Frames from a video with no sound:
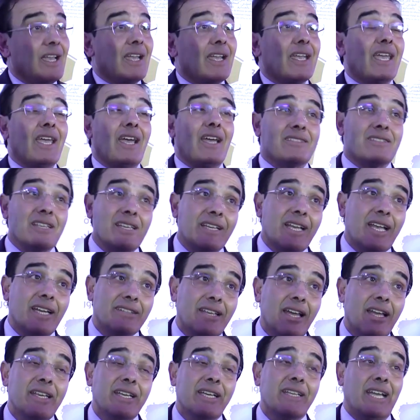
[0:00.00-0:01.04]
كيحتل
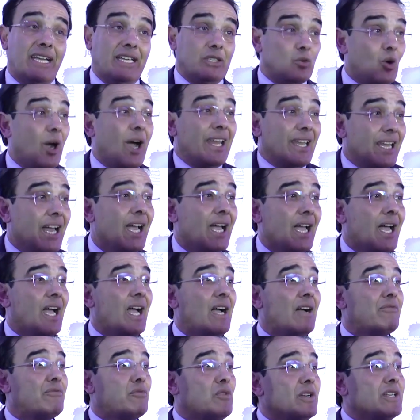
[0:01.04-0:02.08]
كذلك عنده علاقه
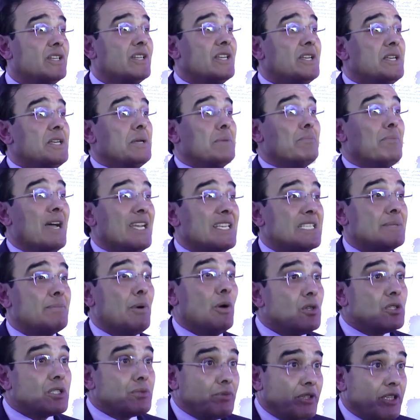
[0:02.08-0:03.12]
عفوا مع
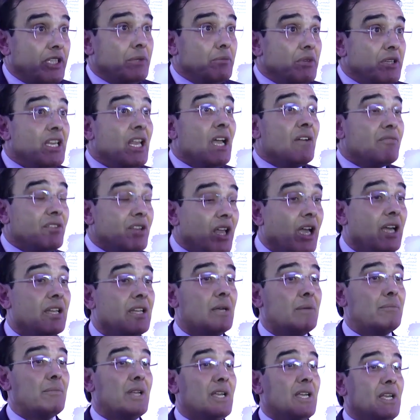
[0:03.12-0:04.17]
77 ميناء في
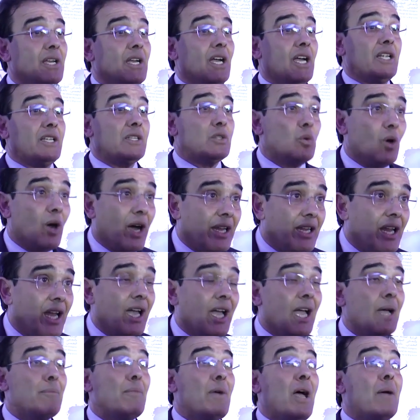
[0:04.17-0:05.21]
العالم عنده
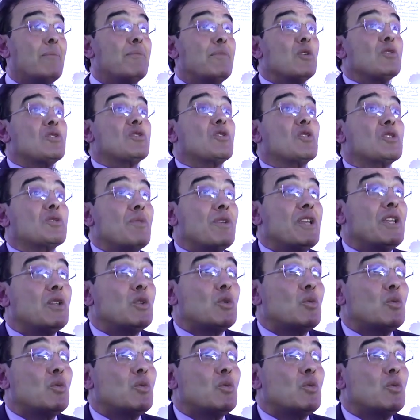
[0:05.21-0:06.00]
علاقه مع 186